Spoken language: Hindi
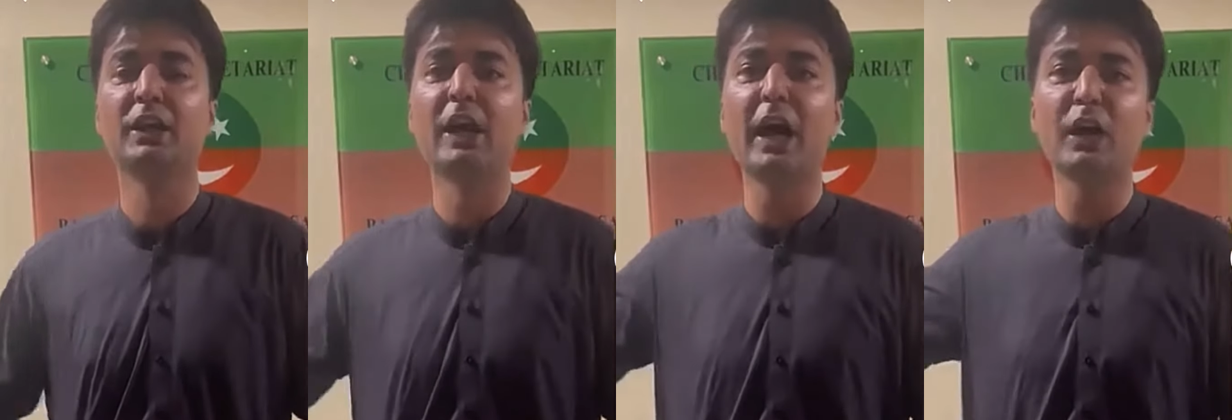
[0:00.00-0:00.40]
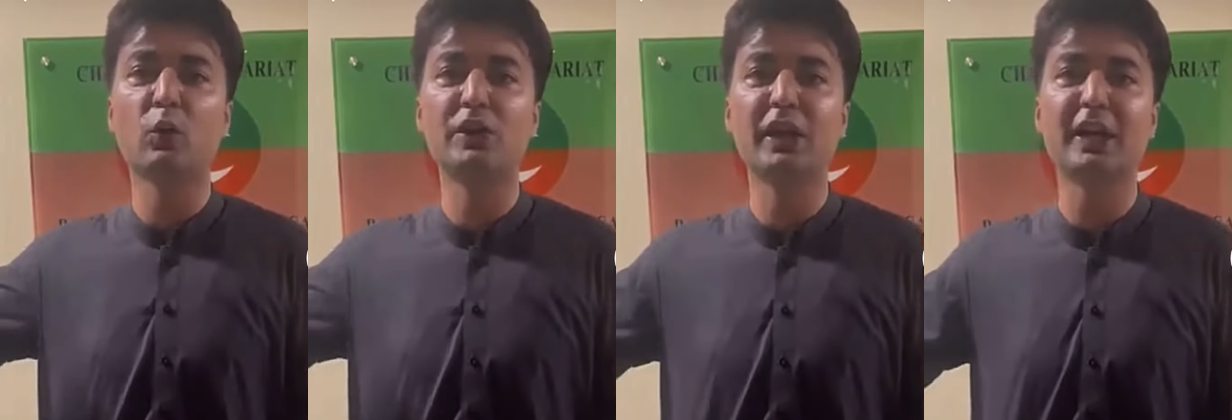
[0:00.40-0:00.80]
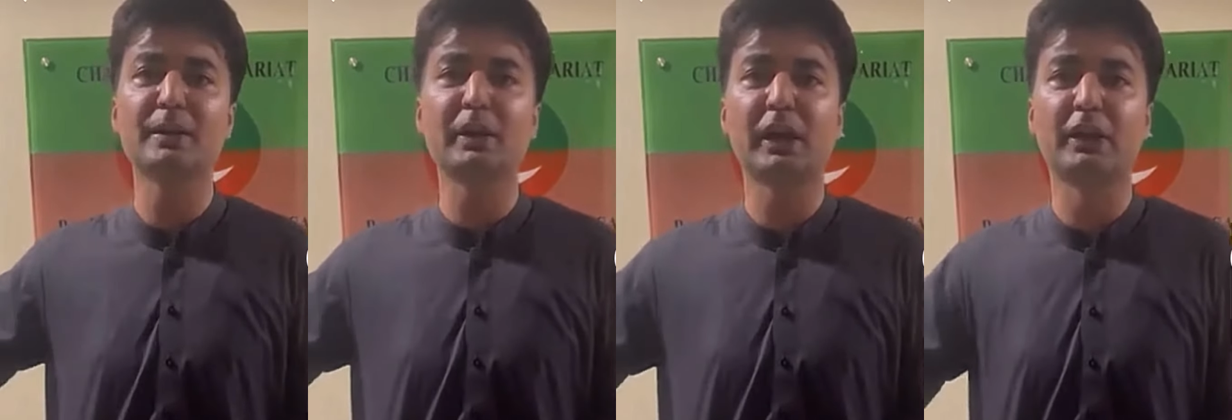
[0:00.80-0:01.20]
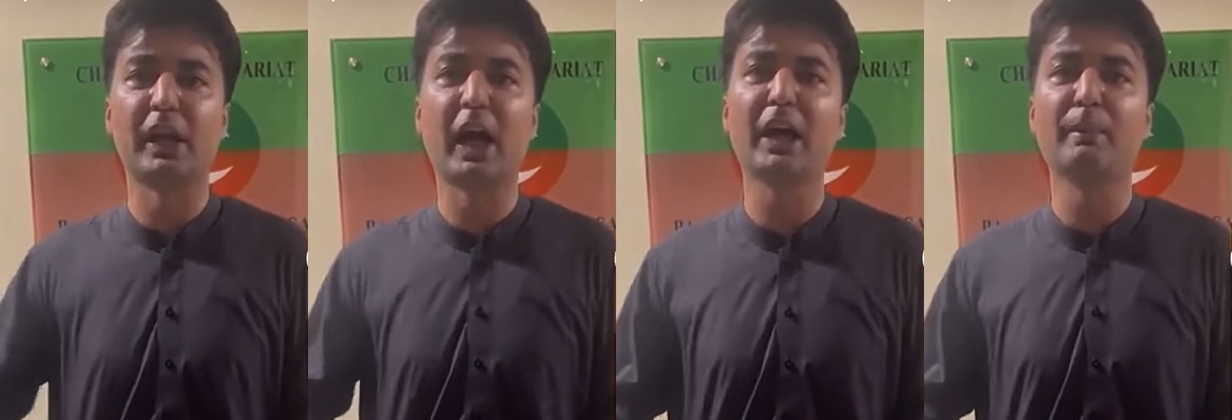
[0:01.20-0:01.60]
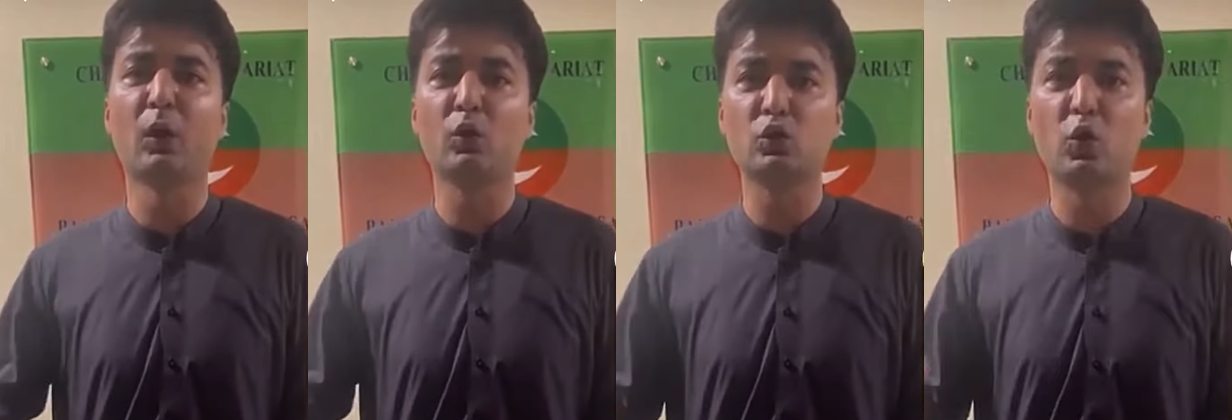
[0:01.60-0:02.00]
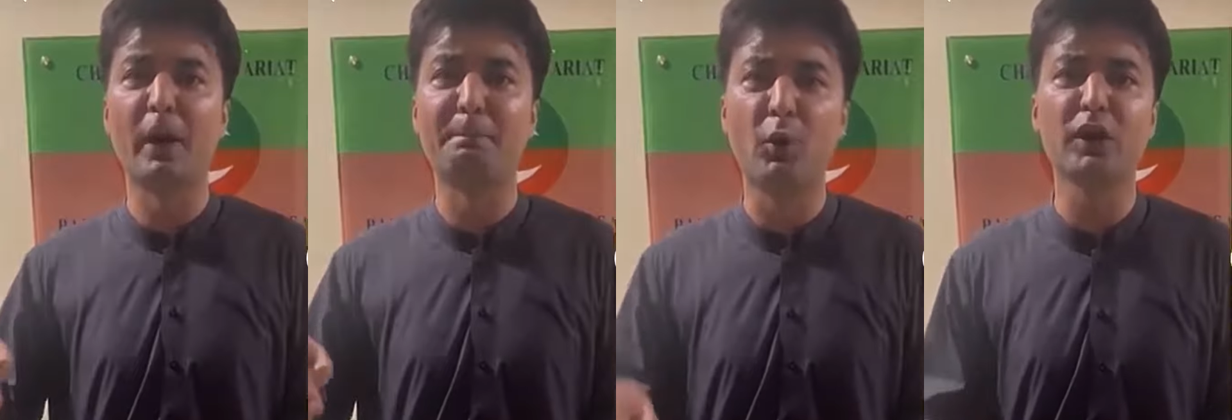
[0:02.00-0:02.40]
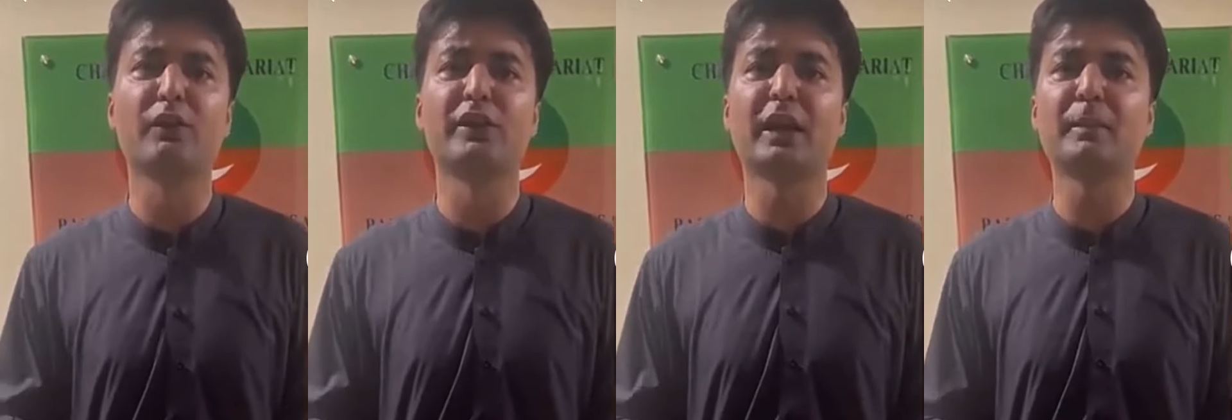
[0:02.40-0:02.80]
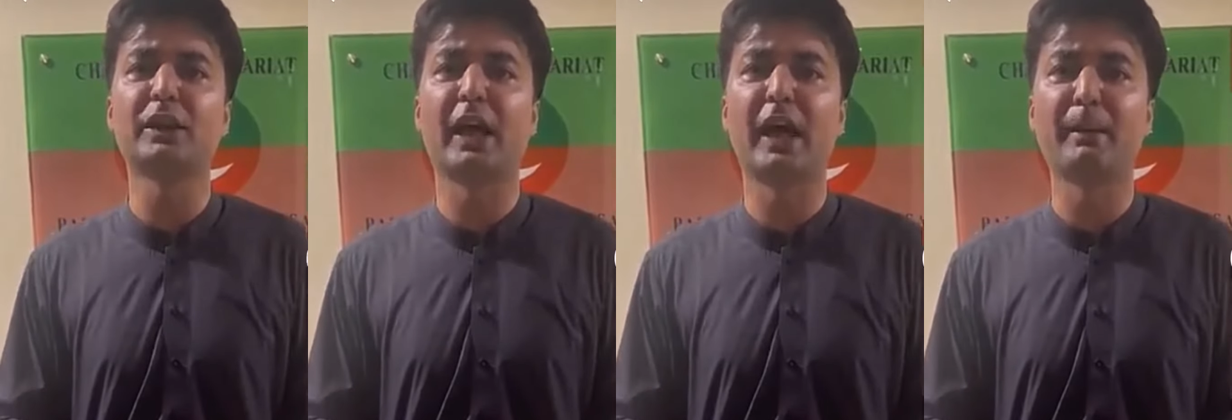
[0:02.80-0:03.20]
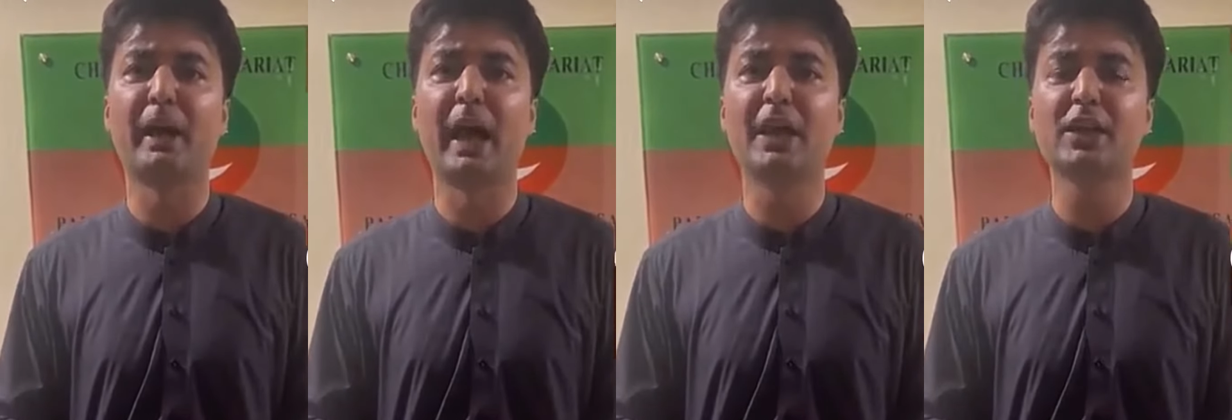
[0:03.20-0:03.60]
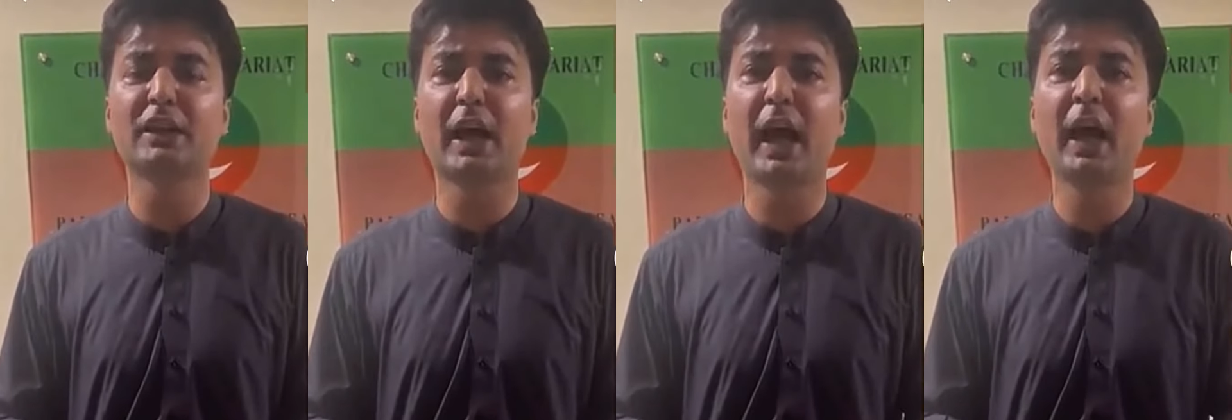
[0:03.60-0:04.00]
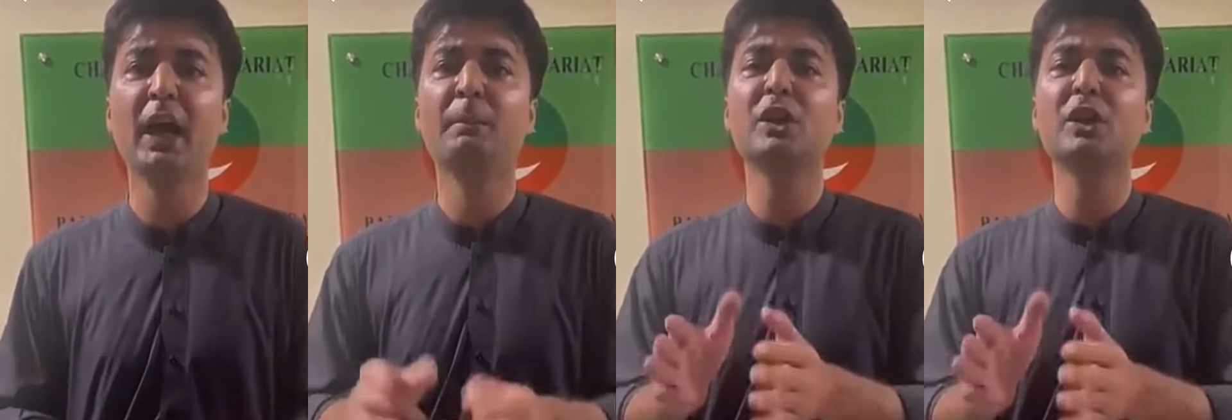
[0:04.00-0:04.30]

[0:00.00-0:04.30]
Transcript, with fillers: डायरेक्ट वजीर की तैयारी में उसको इम्पोर्टेड वजी की तैयारी में लाया जाता है